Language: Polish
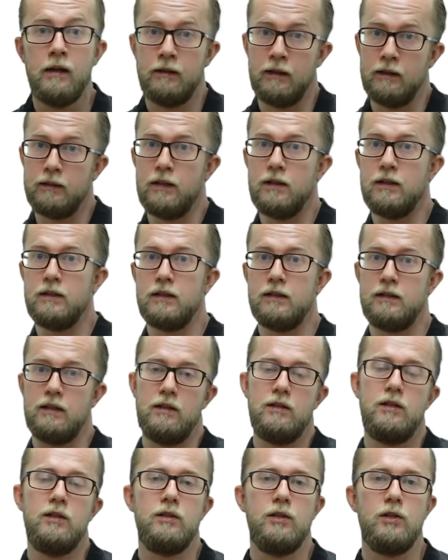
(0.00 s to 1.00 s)
Na tej
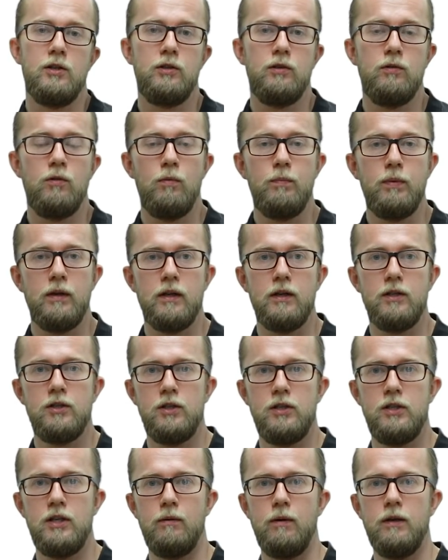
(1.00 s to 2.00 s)
zasadzie zresztą opiera
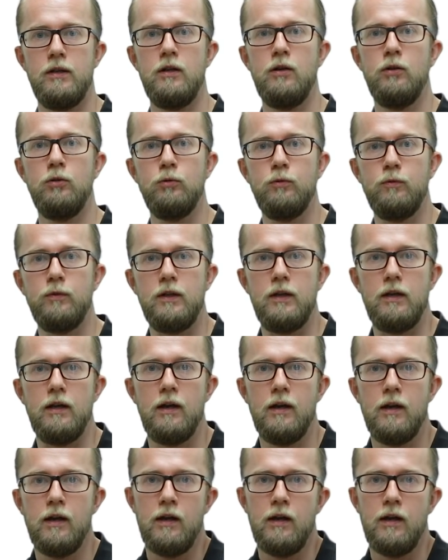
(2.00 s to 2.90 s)
się działanie lodówki.